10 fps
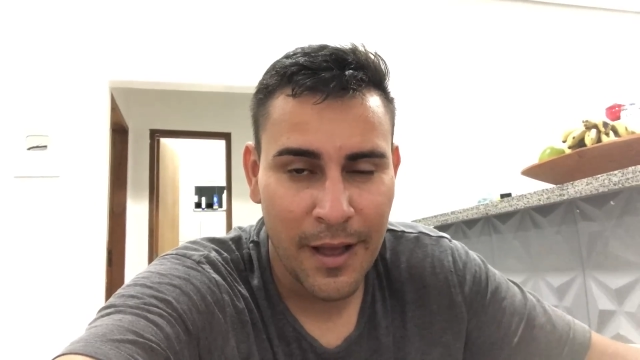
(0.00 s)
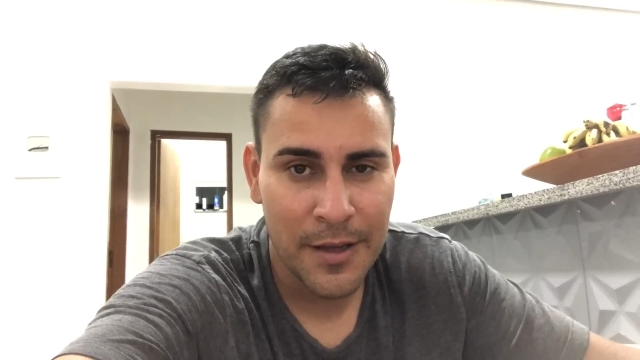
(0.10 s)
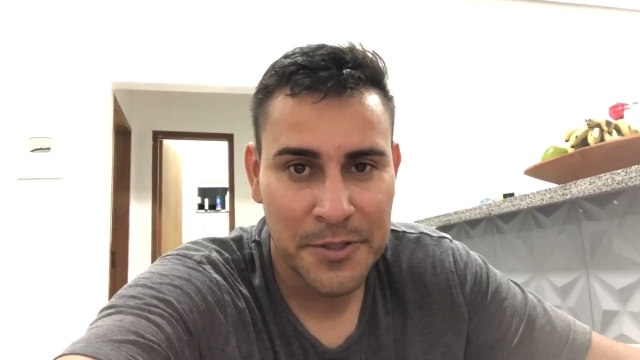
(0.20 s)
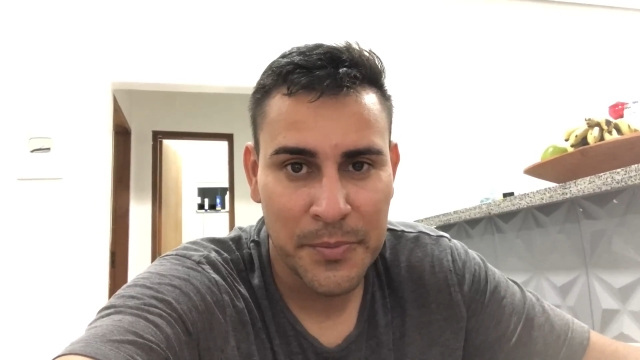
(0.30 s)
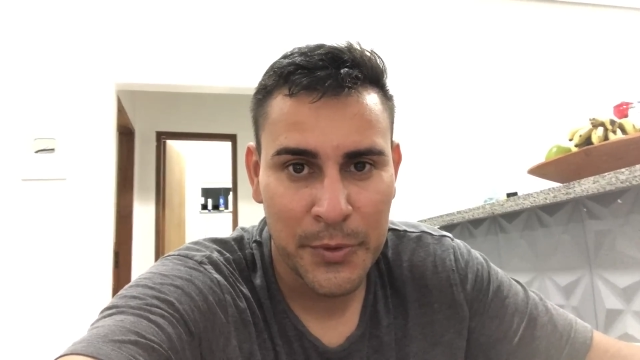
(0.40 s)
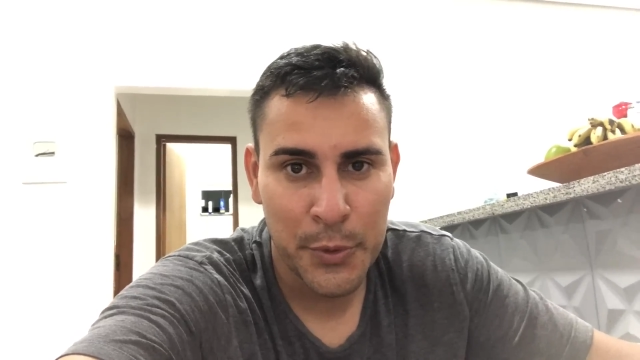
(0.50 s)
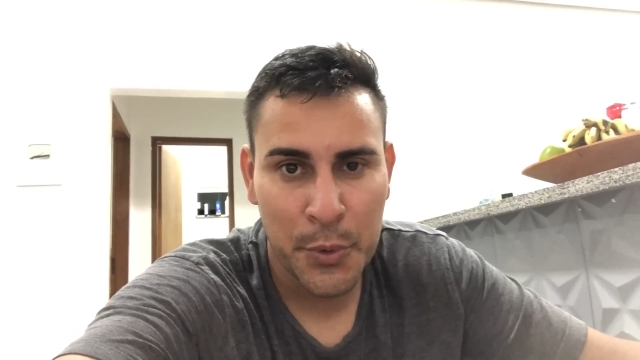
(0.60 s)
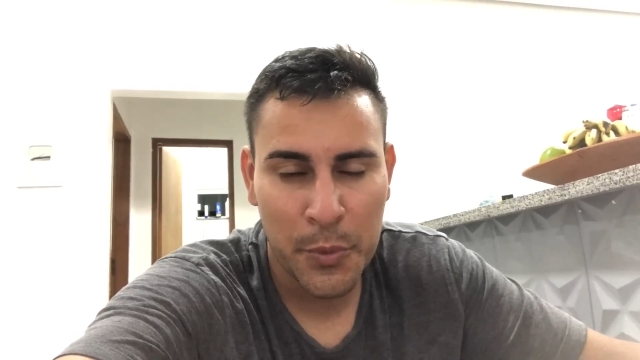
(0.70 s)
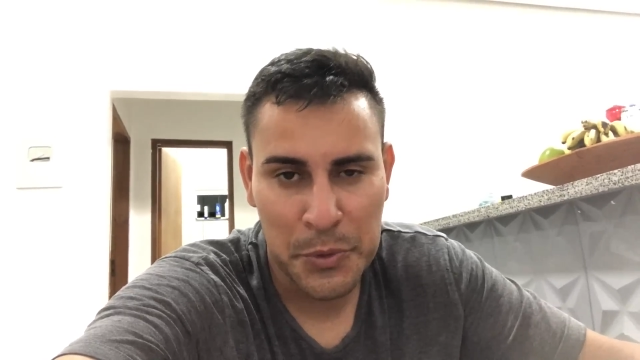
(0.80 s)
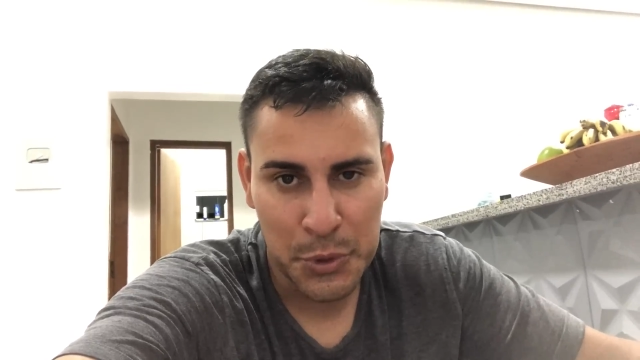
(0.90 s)
a Angela
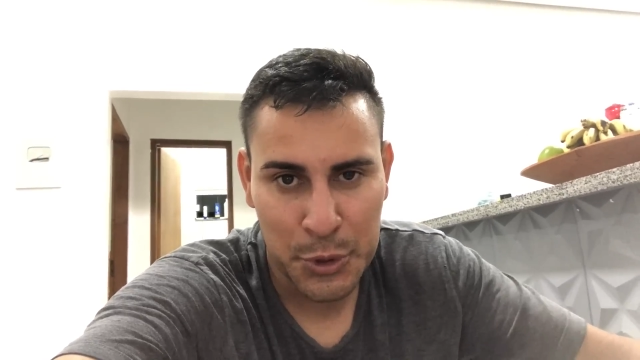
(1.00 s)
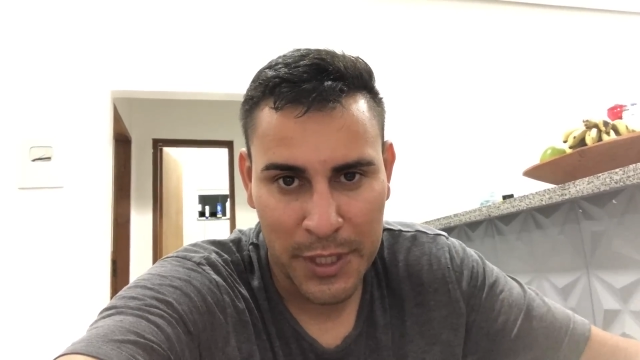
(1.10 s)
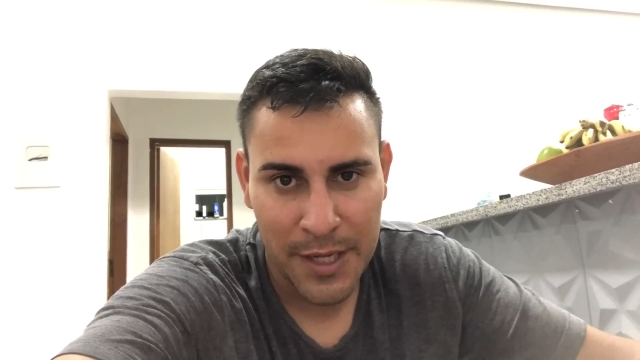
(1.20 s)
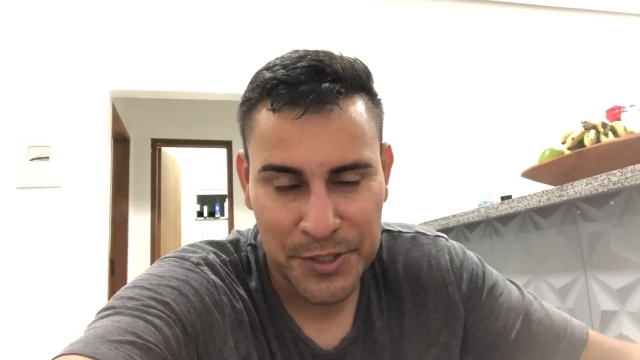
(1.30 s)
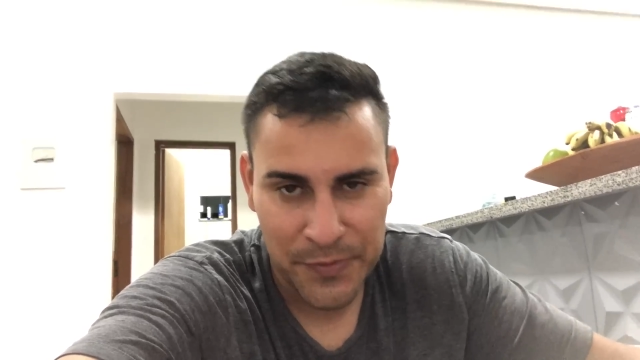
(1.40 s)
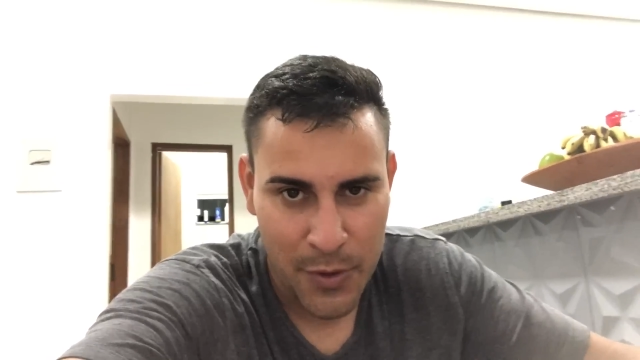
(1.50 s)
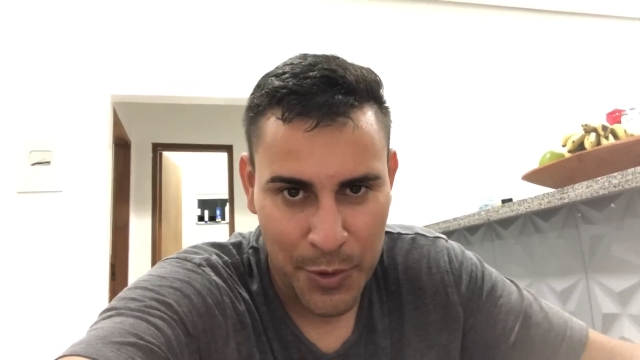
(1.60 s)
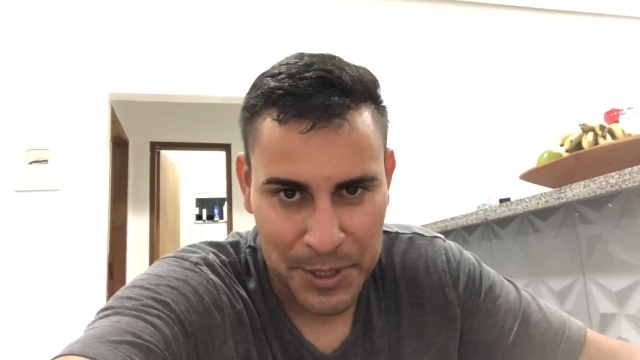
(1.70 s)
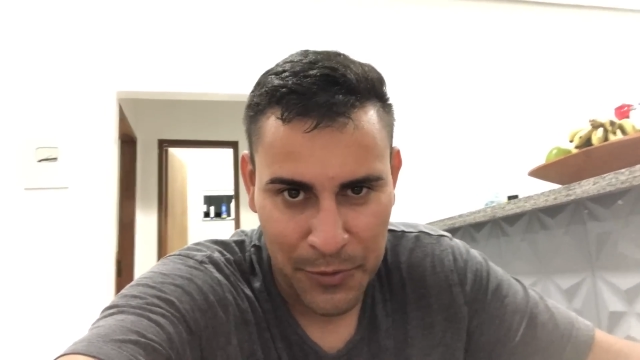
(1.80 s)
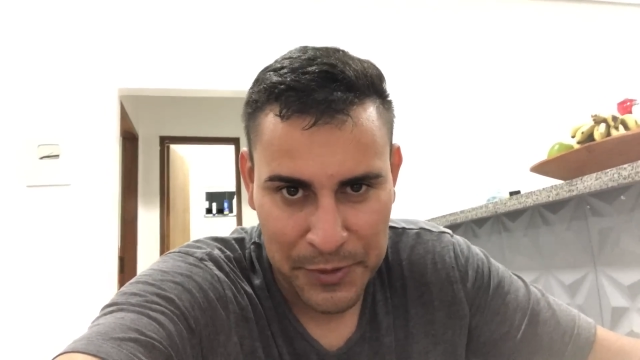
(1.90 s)
pegou, começou a chorar, tive que
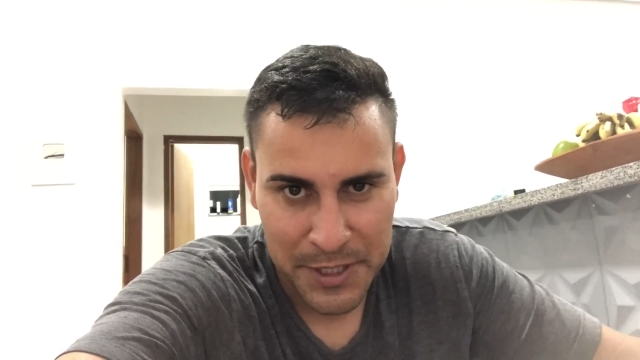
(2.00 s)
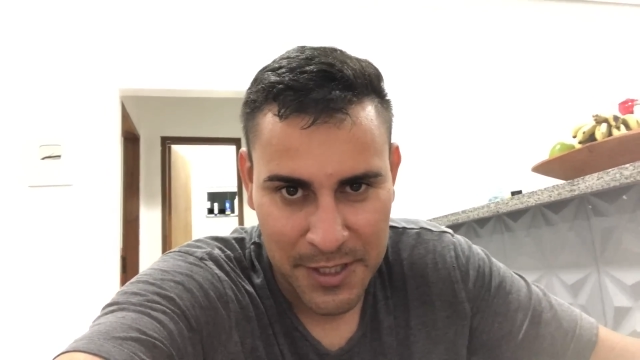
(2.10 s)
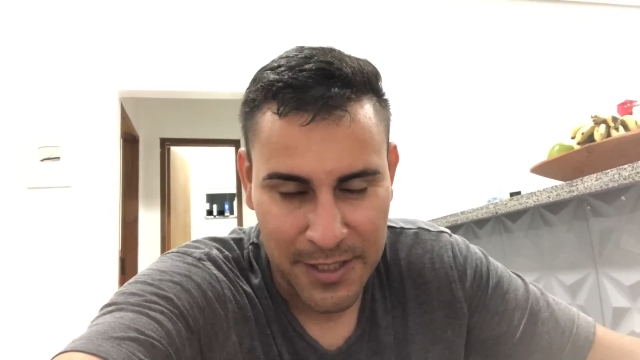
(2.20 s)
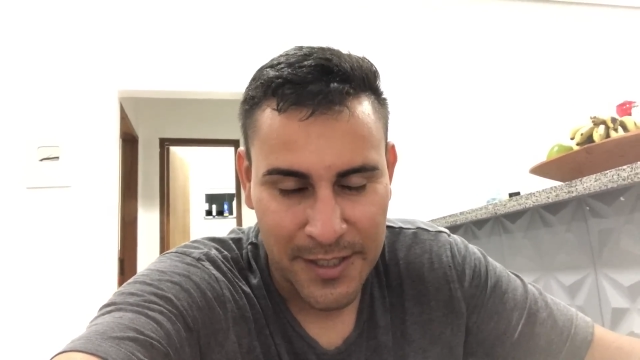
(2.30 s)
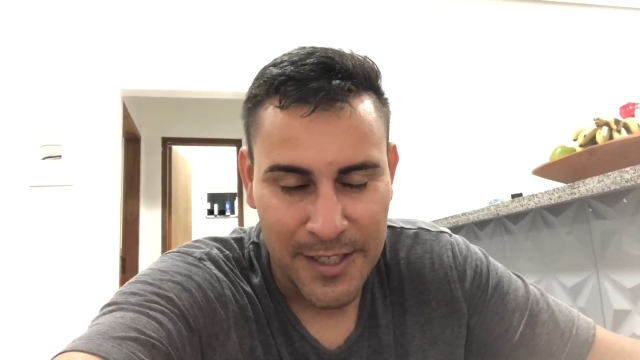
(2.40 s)
cortar o vídeo aqui.